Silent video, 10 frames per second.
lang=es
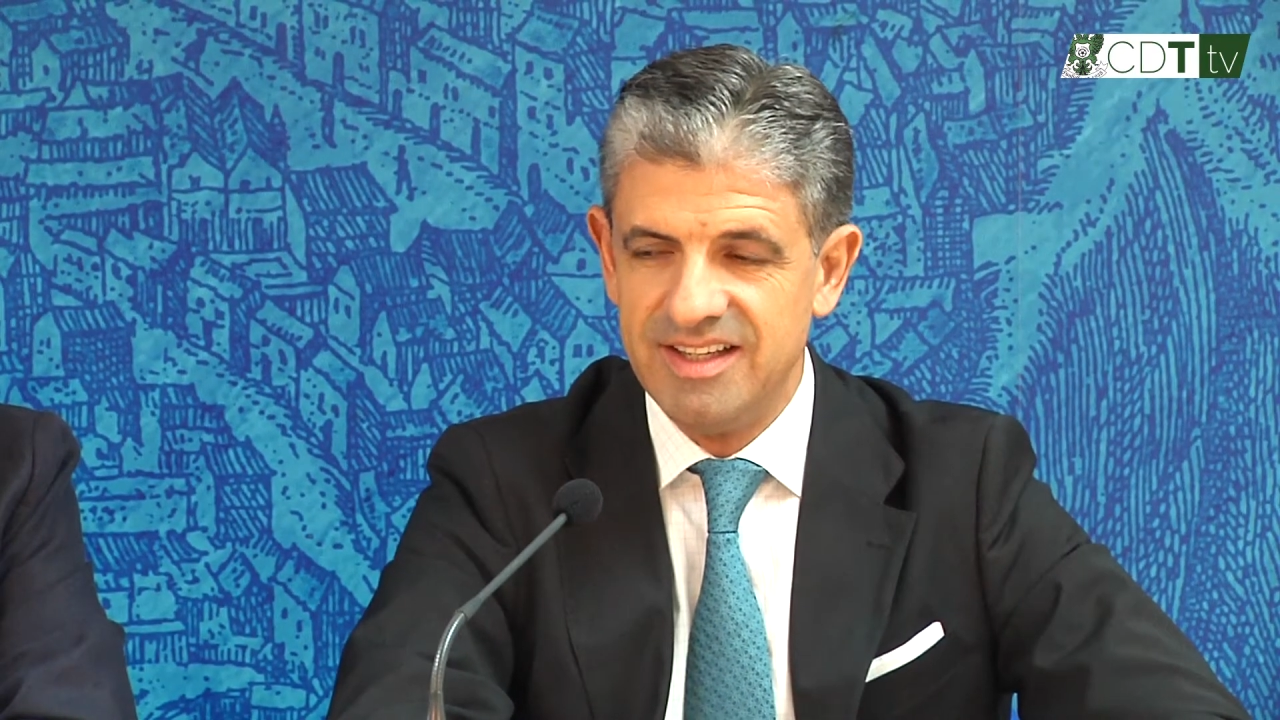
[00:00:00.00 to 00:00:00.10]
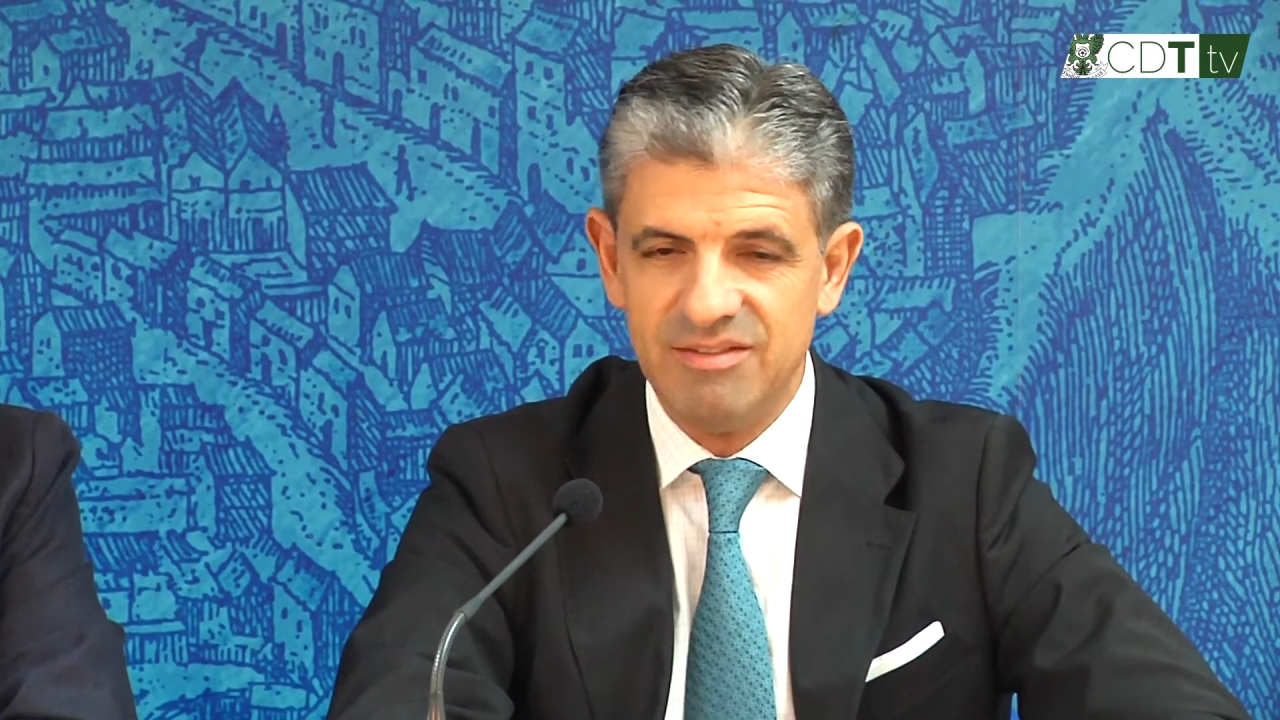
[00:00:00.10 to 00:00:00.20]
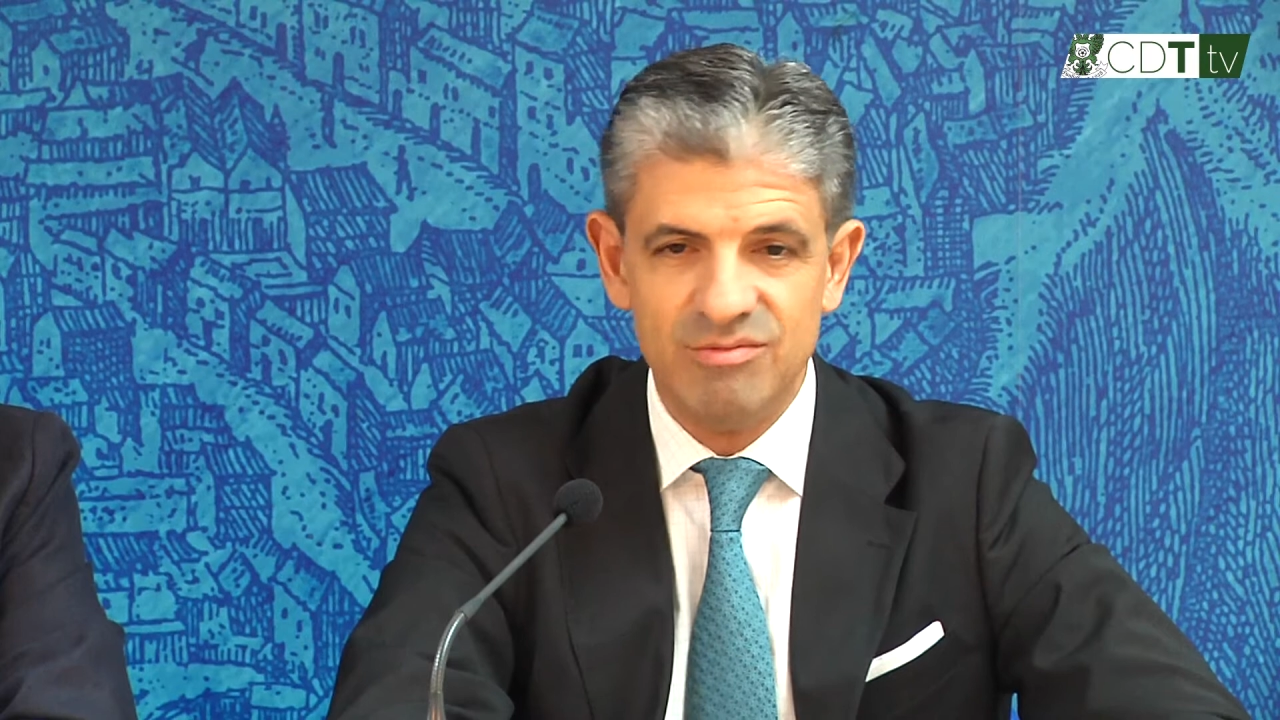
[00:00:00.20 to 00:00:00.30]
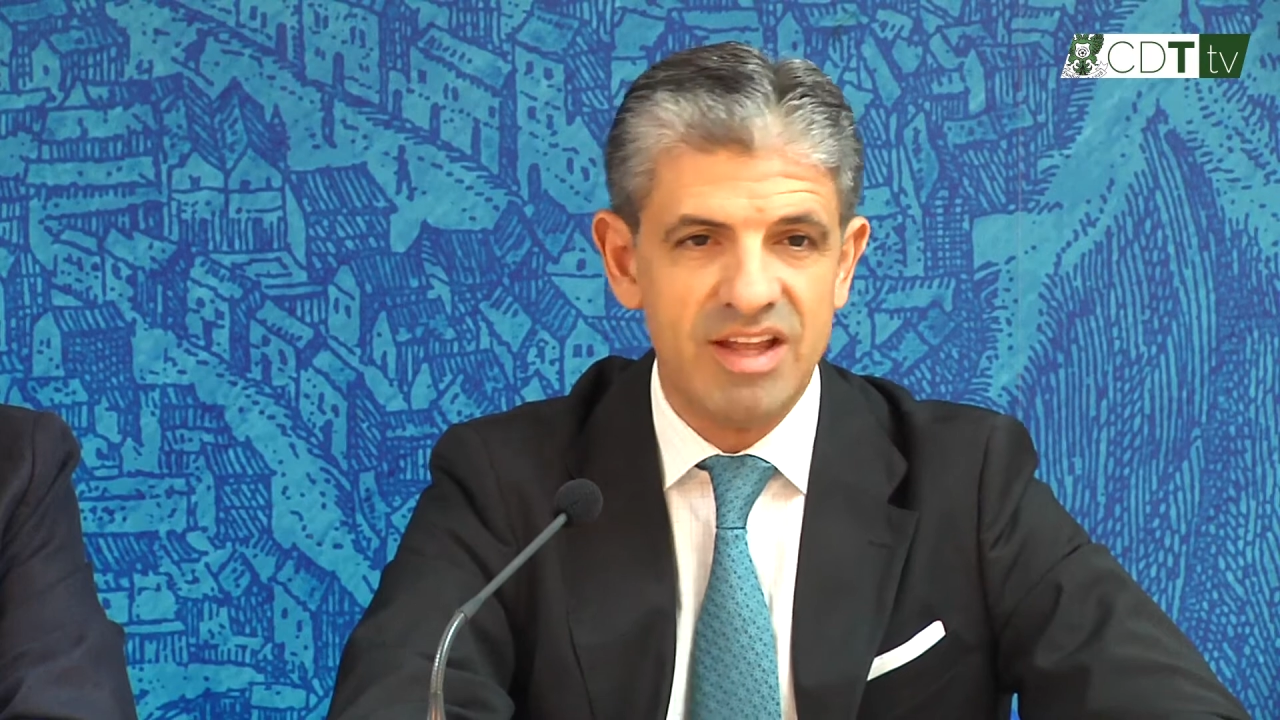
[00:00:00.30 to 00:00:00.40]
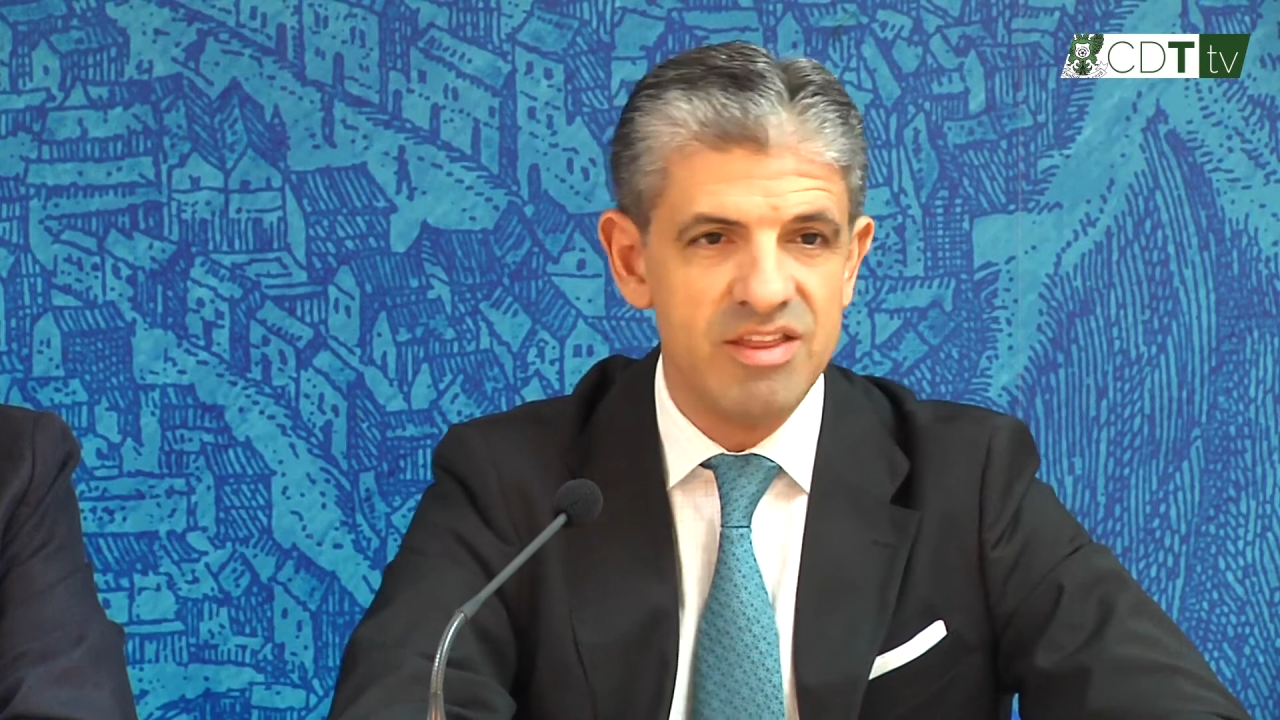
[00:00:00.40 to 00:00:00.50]

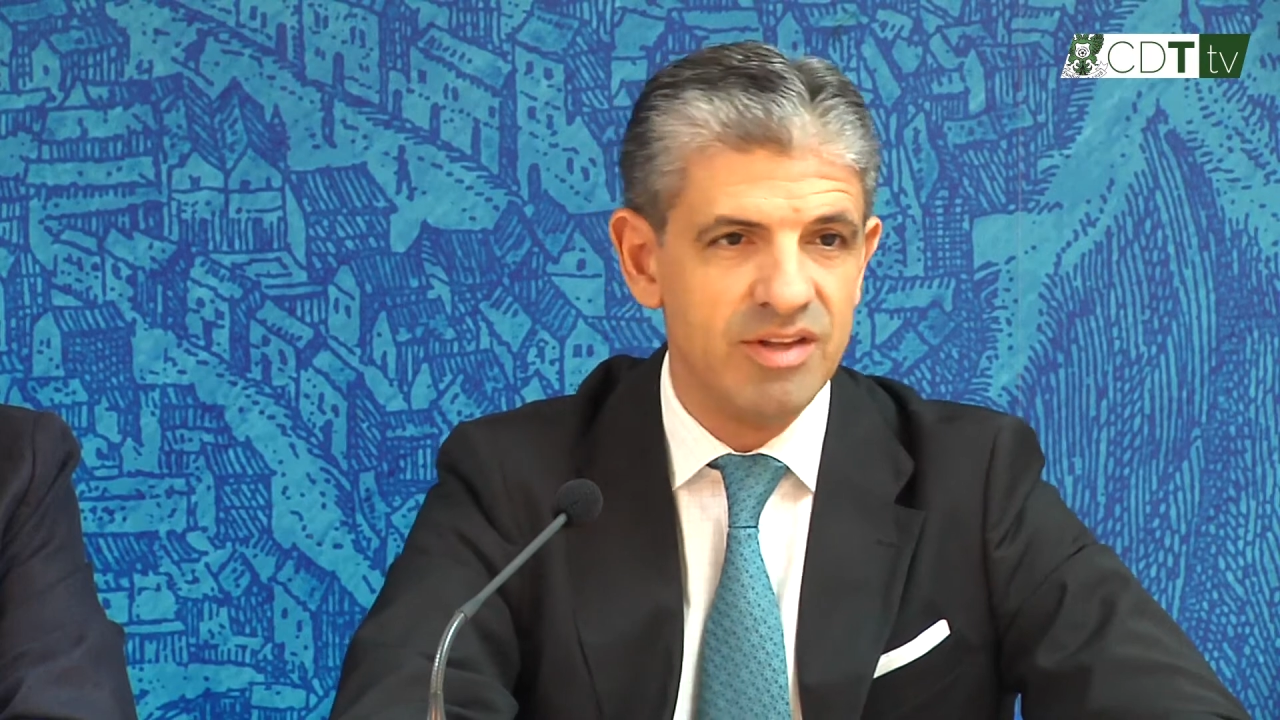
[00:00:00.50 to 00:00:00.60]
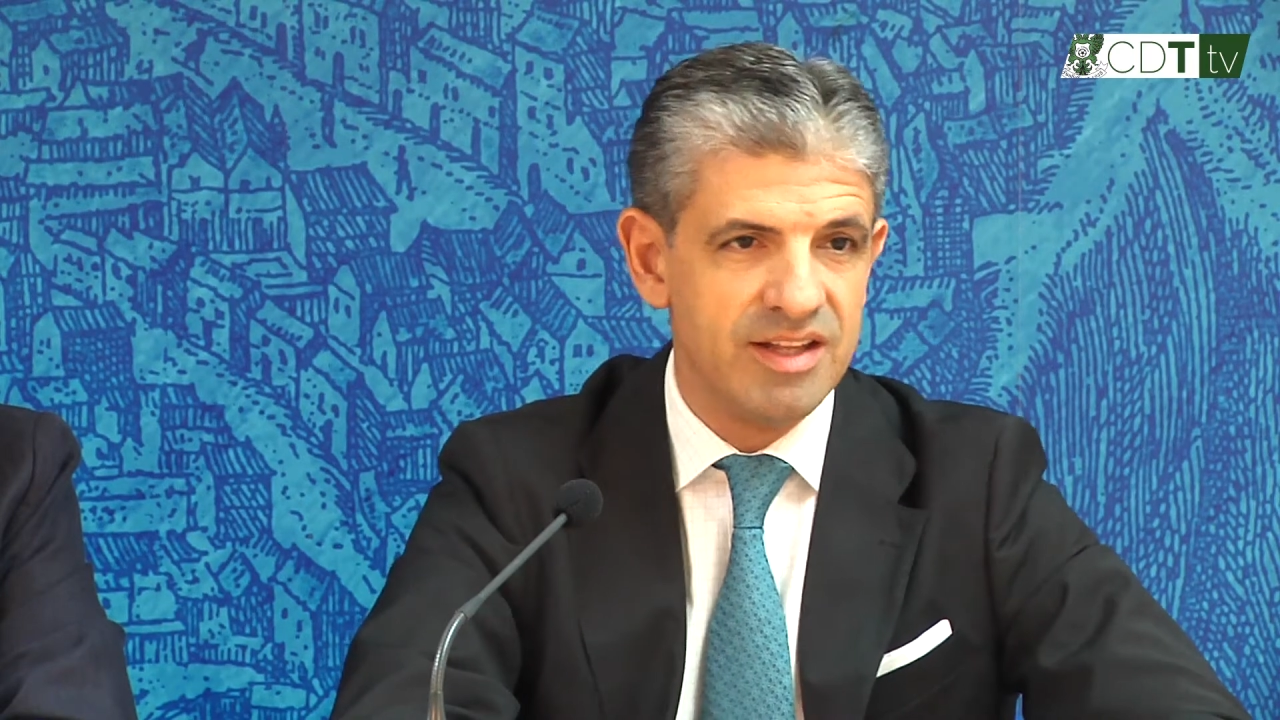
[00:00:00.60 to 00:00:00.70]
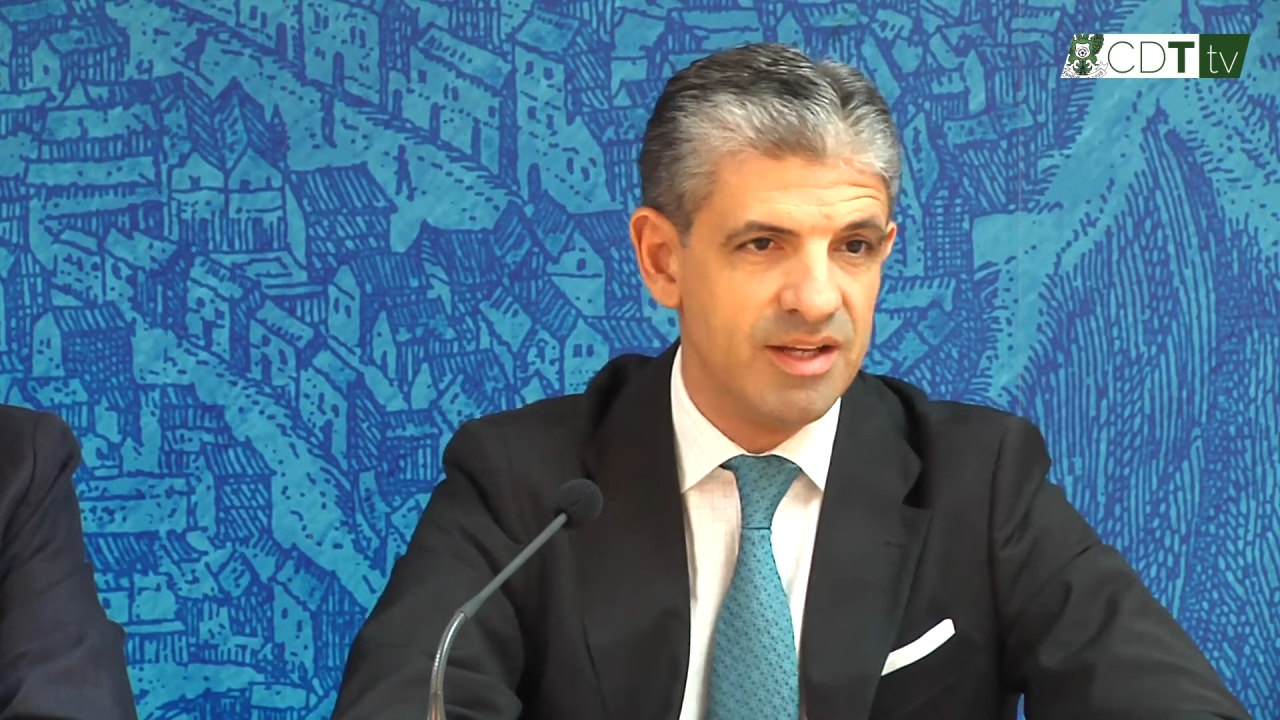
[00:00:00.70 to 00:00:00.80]
una ciudad